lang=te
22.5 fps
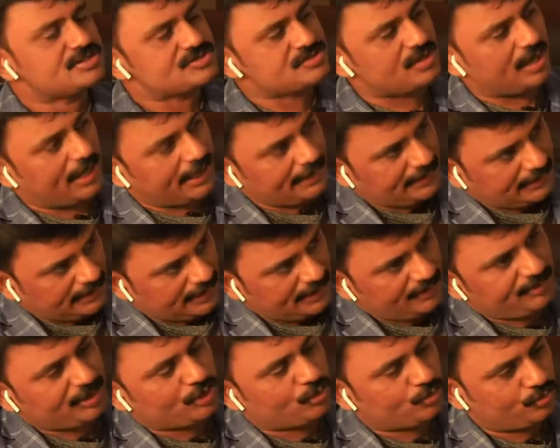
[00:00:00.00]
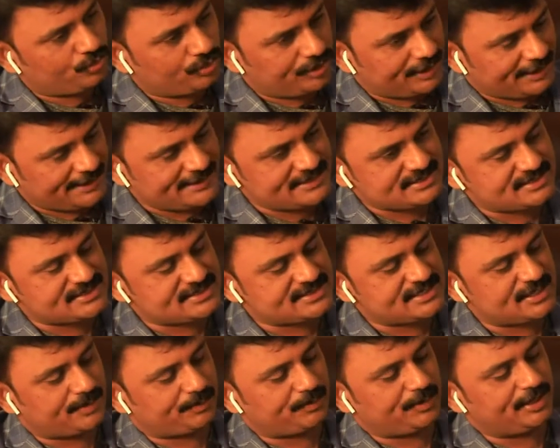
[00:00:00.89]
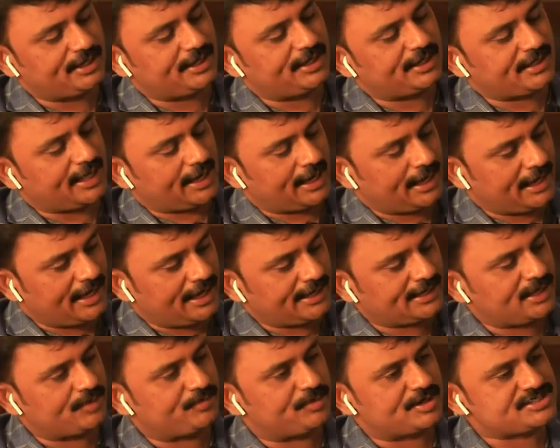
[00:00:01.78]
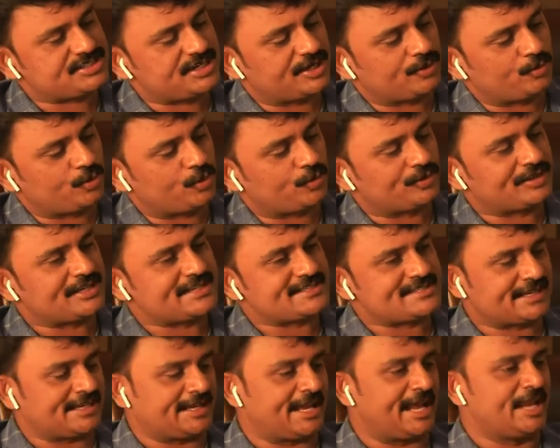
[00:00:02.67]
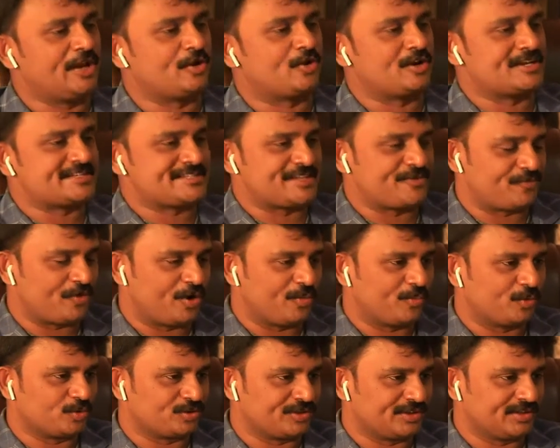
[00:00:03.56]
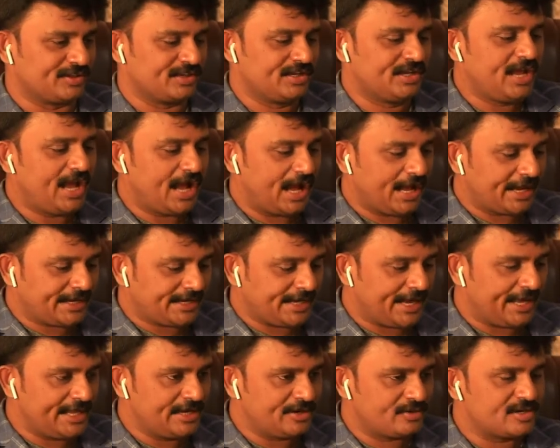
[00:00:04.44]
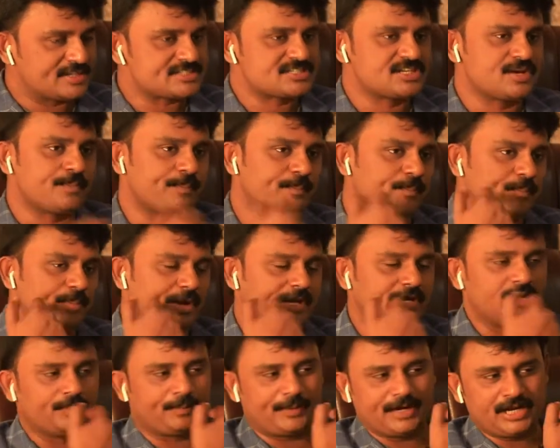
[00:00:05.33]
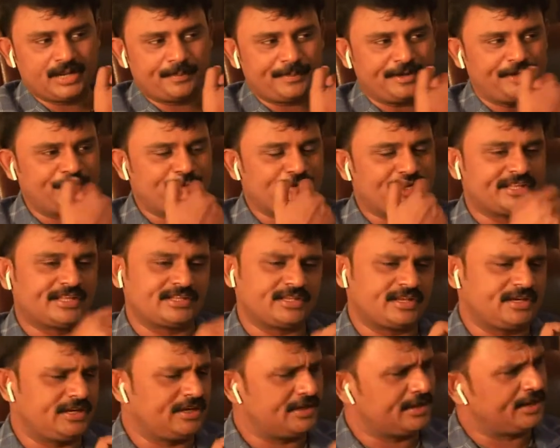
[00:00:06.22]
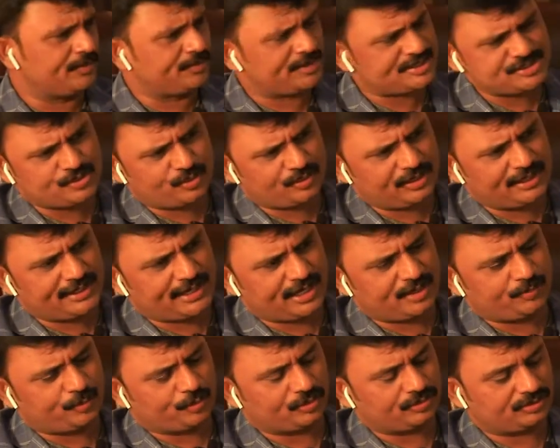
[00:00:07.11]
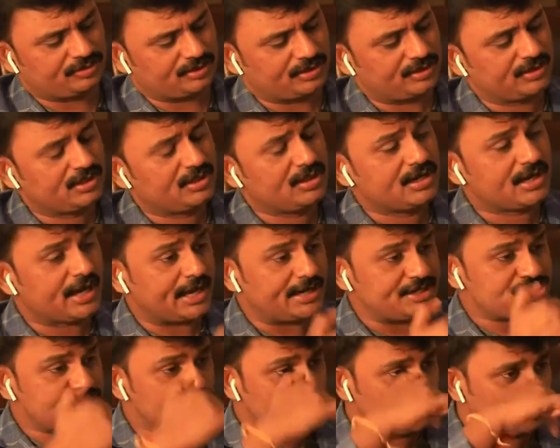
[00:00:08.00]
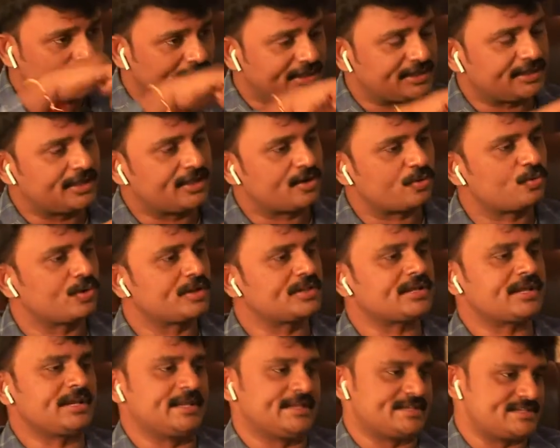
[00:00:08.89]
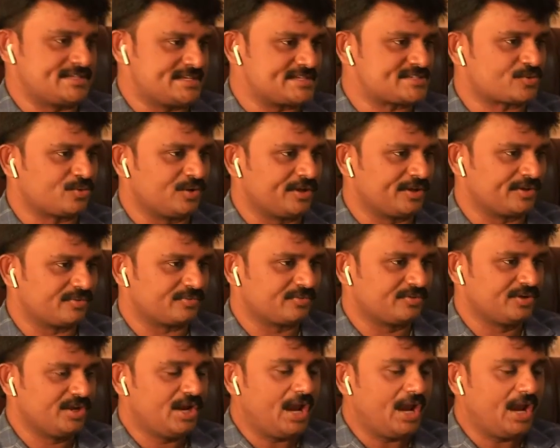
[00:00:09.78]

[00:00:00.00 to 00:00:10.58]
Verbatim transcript: సో అట్లా మీకు నెక్స్ట్ స్టెప్ ఏంటంటే దాన్ని అలాగే బ్రష్ చేయకుండా వదిలేస్తే క్యాలిక్యులేషన్ ఫామ్ అవుతుంది ఆ క్యాలిక్యులేషన్ బయలు పళ్ళ పైన ఉండేదంతా నీట్గా బ్రష్తో క్లియర్ అయిపోతుంది కానీ చిగురు కింద ఇరుక్కున్నది క్లియర్ చేసుకోలేరు